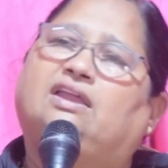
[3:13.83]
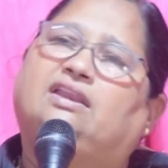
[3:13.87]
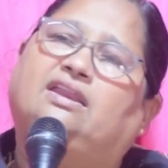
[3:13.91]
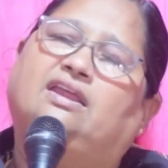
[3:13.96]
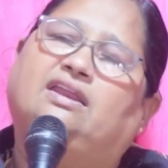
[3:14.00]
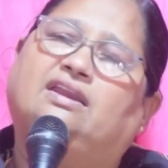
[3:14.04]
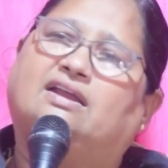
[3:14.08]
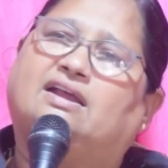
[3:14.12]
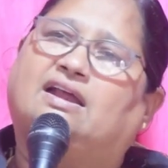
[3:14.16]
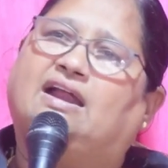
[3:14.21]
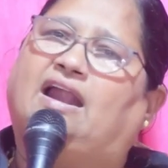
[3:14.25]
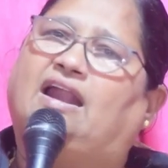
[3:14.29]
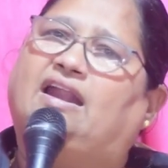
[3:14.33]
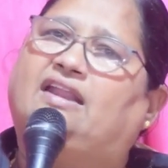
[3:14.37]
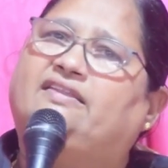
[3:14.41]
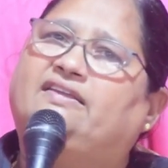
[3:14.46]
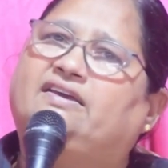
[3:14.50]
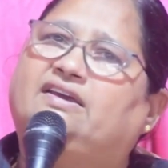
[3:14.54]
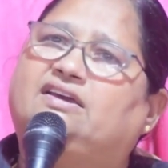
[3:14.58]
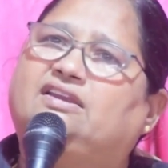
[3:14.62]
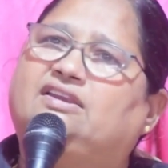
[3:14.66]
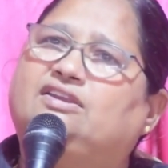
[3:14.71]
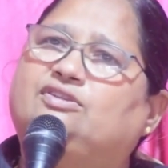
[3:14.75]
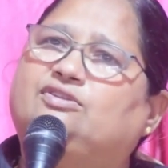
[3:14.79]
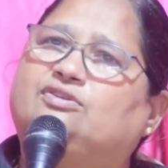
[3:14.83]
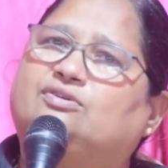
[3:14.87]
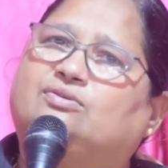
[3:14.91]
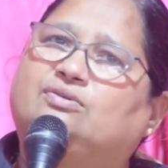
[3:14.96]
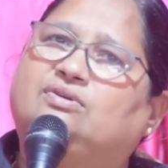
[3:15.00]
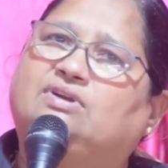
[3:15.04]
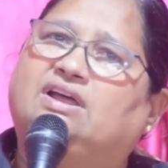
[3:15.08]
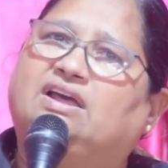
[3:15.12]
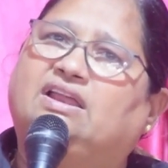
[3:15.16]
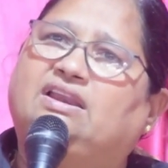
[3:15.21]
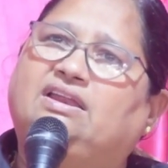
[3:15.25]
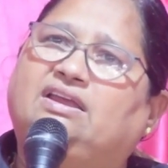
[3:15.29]
నేను కాళ్ళ దగ్గర ఎందుకు
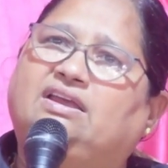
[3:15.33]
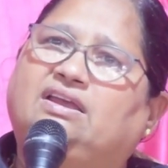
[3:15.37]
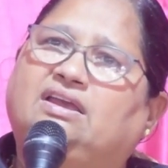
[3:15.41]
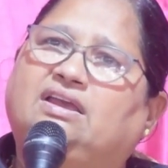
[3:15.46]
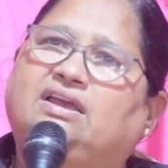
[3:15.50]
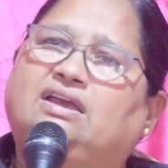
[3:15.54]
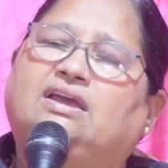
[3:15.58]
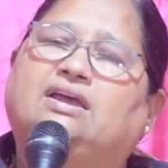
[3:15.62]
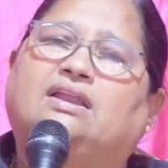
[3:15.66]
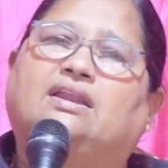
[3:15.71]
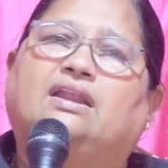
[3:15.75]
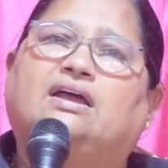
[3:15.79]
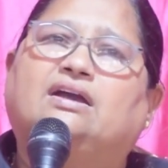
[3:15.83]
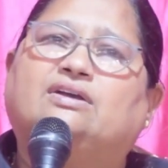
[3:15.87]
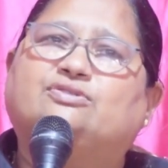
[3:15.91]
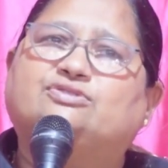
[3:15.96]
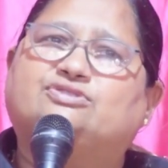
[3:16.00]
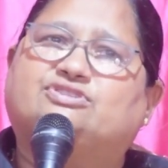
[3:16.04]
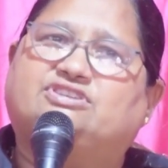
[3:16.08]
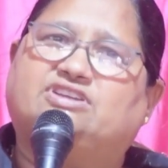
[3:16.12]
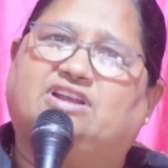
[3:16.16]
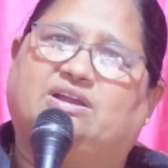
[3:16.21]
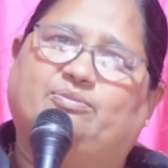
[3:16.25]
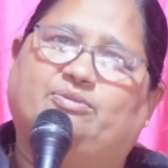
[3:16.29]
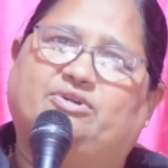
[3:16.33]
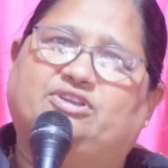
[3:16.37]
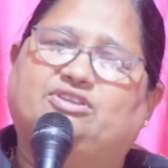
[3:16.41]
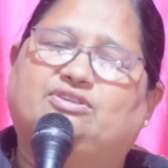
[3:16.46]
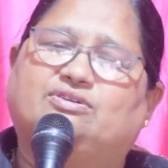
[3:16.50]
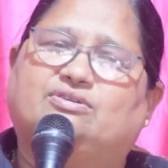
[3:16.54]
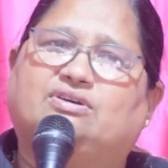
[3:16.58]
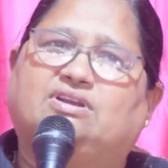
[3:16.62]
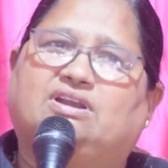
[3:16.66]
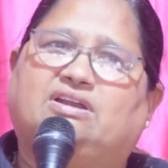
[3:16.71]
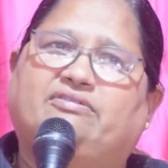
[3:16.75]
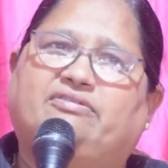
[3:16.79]
ఉండాలి నాకు శ్రమ
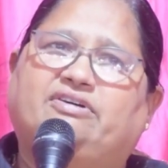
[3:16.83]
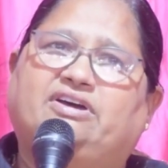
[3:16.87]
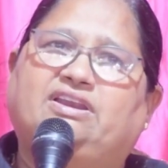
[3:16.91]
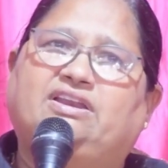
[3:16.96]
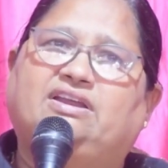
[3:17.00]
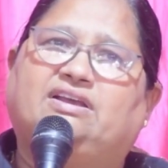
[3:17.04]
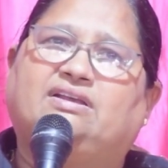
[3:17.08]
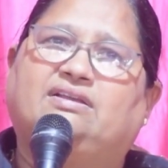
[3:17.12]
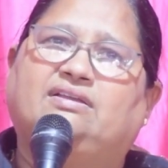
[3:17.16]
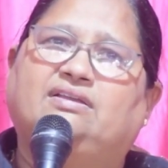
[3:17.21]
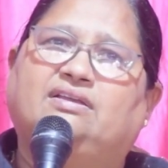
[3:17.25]
ఎందుకు రావాలి